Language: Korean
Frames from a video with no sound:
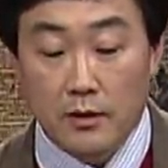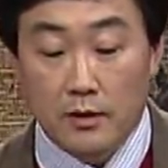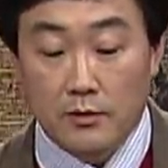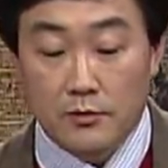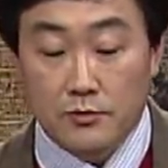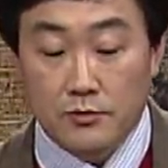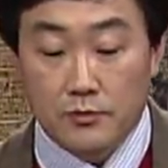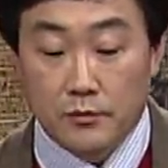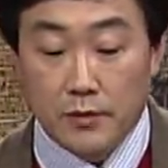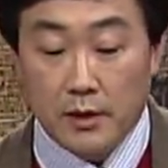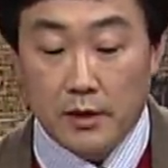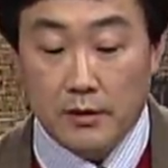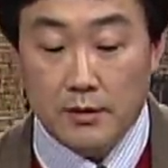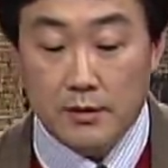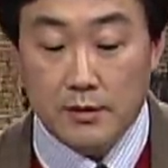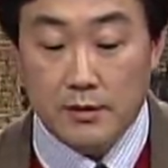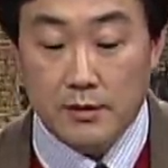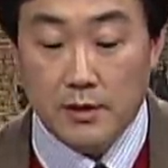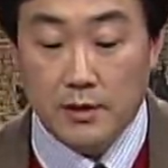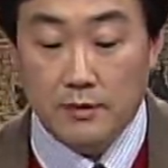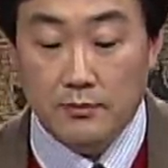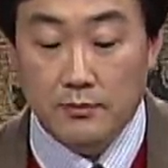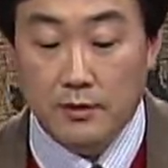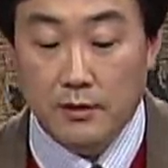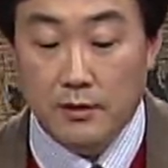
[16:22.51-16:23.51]
수메르
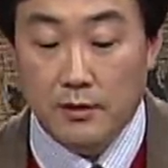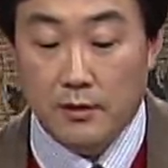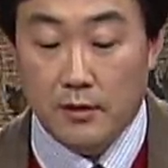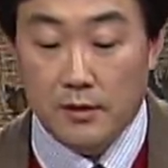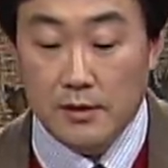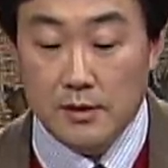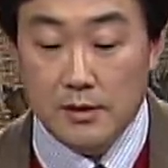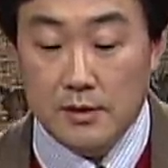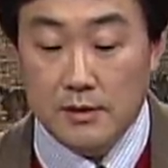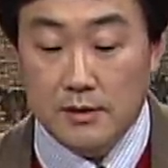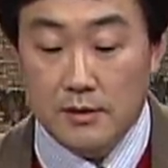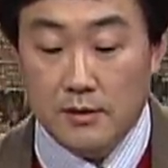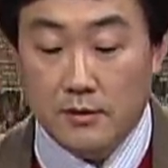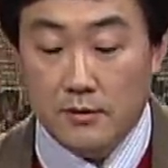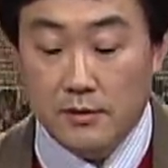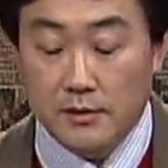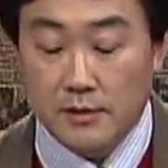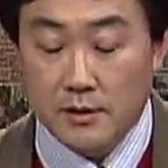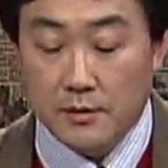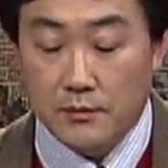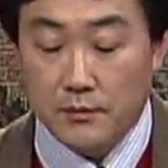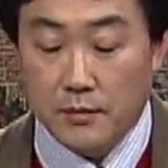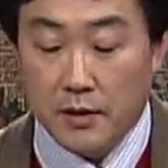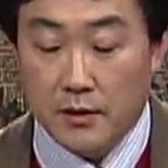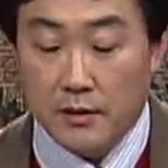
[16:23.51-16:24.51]
시대부터 신성
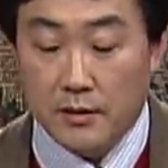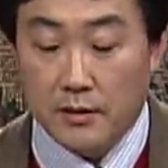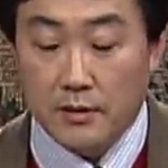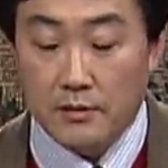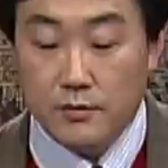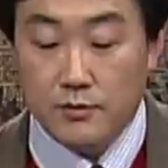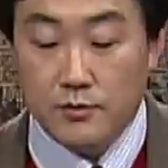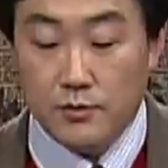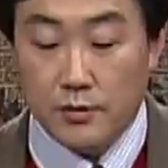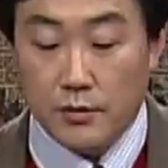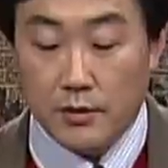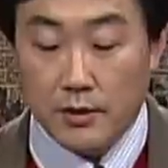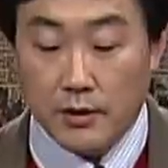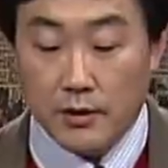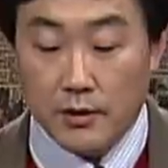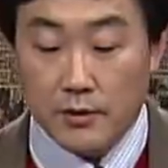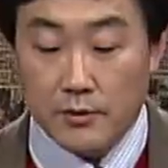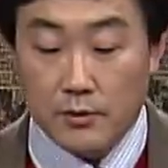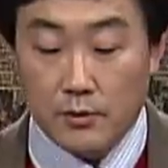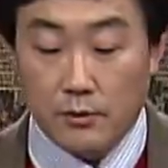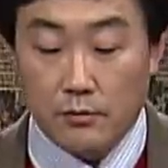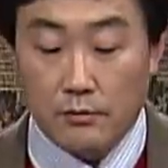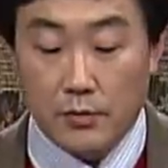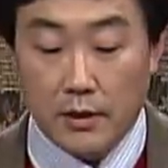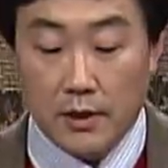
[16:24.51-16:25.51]
재판의
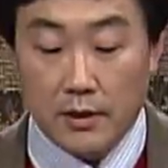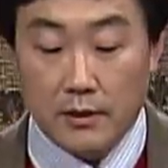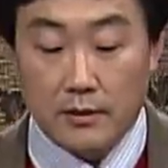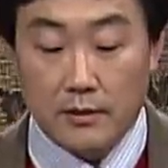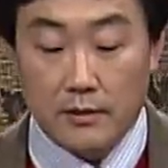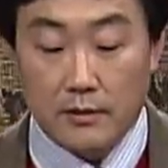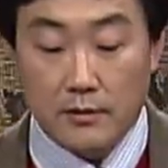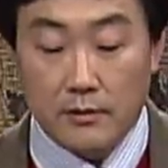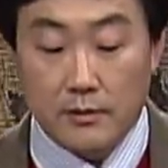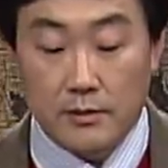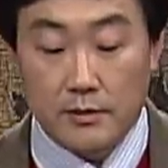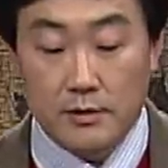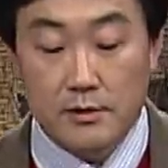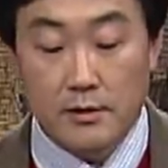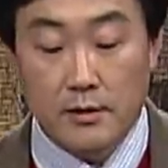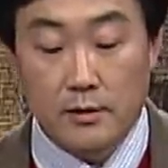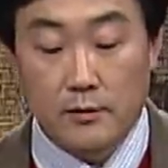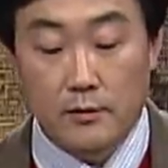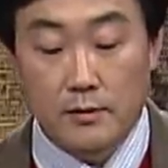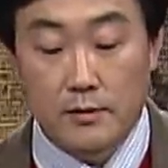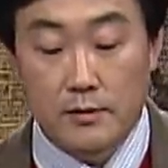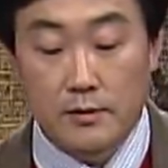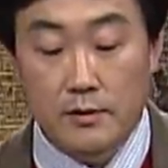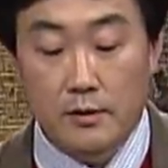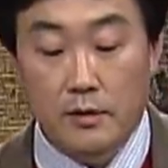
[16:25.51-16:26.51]
최종
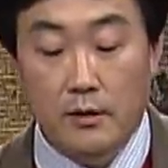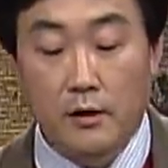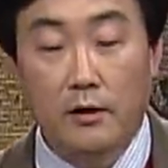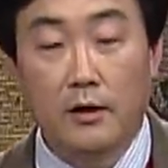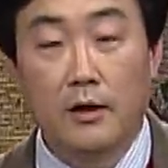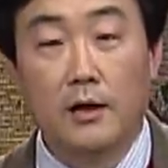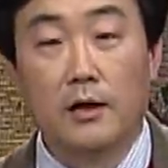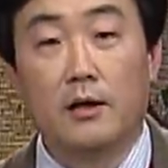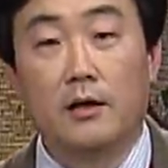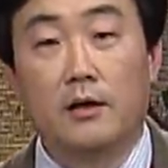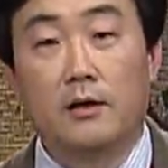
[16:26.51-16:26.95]
판결자로서